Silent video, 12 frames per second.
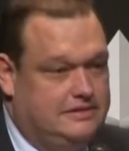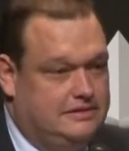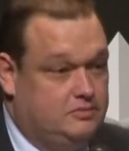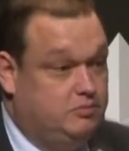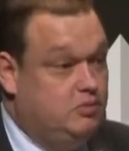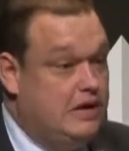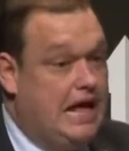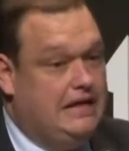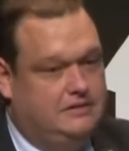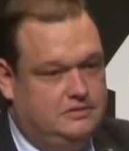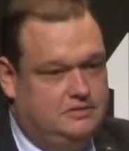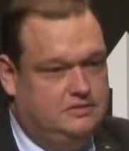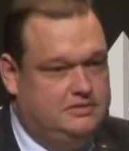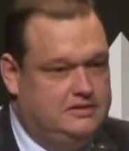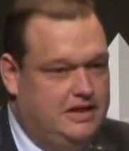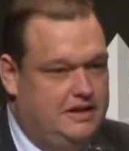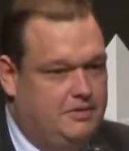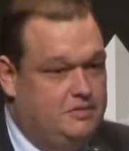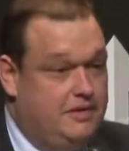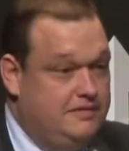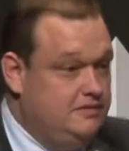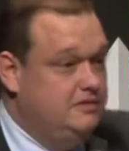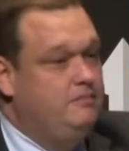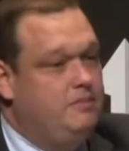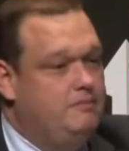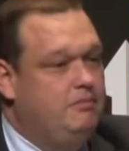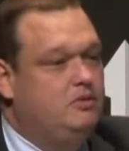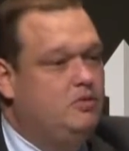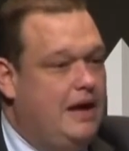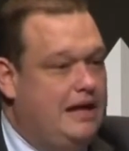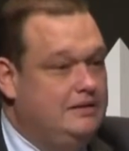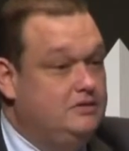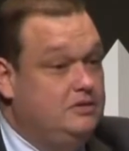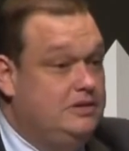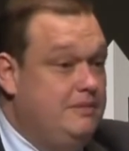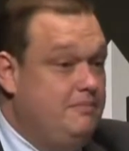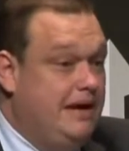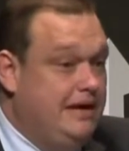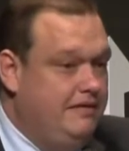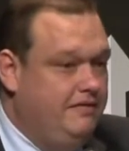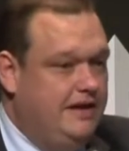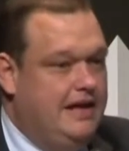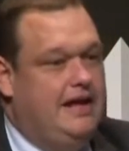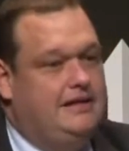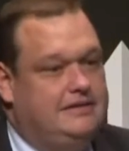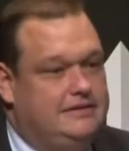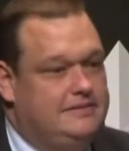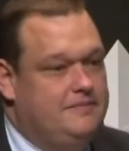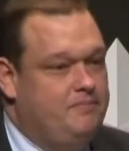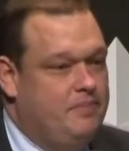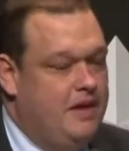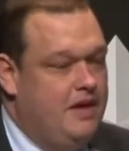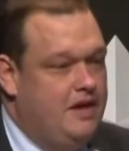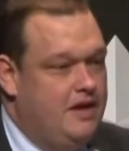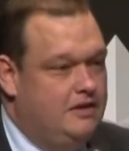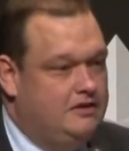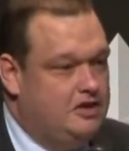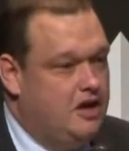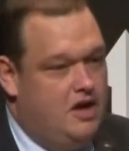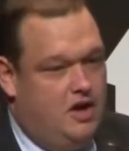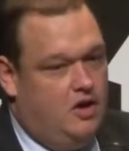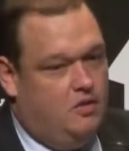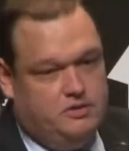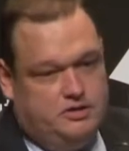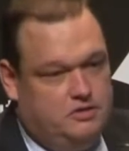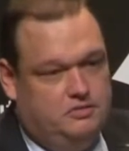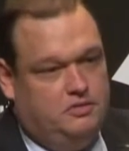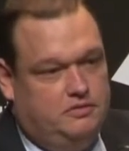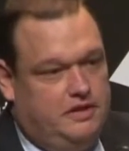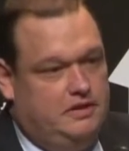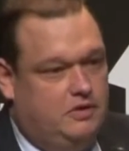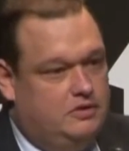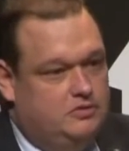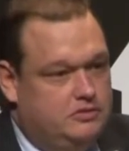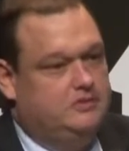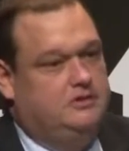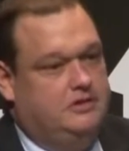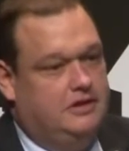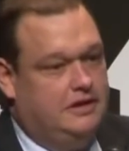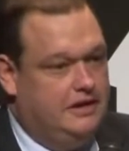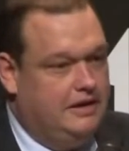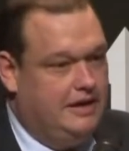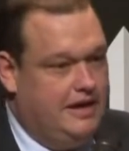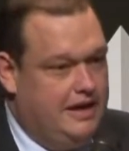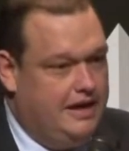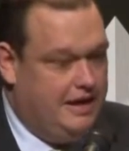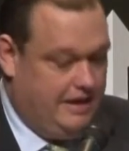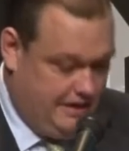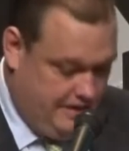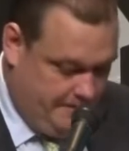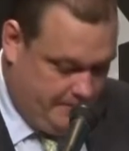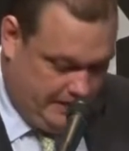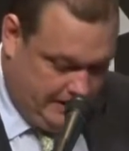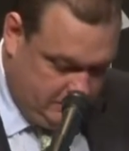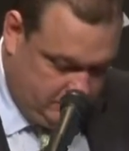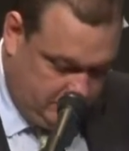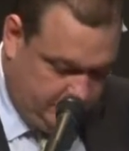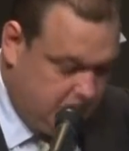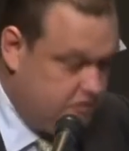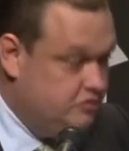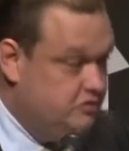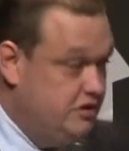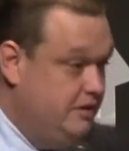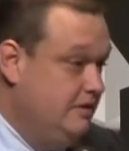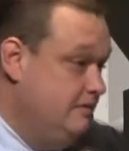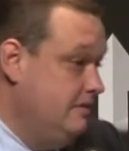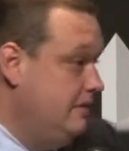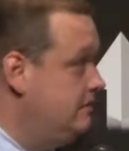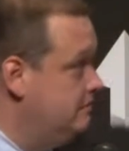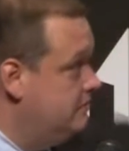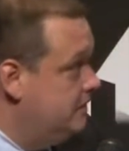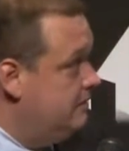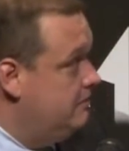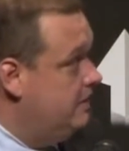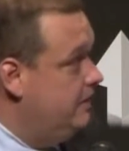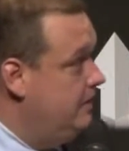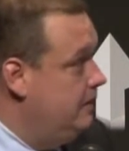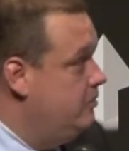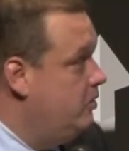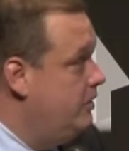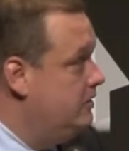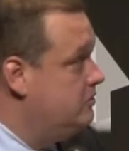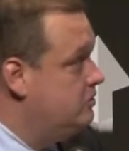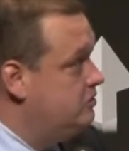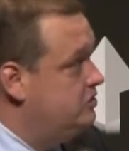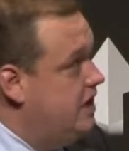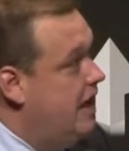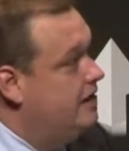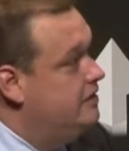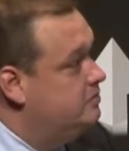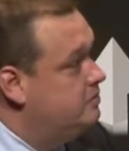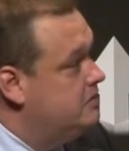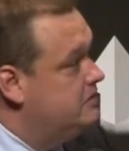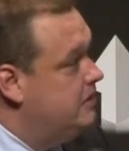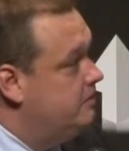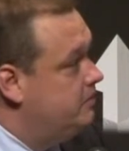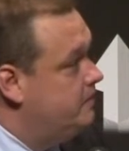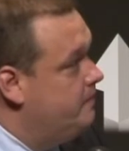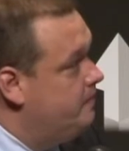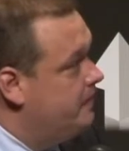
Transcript: expurgadas do sistema, como elas vão ser perpetuadas ou até magnificadas. Ou seja, hoje eu não estou vendo o ajuste. Né? E não estou vendo ajuste em, em, em, em, momentos cruciais. Por exemplo,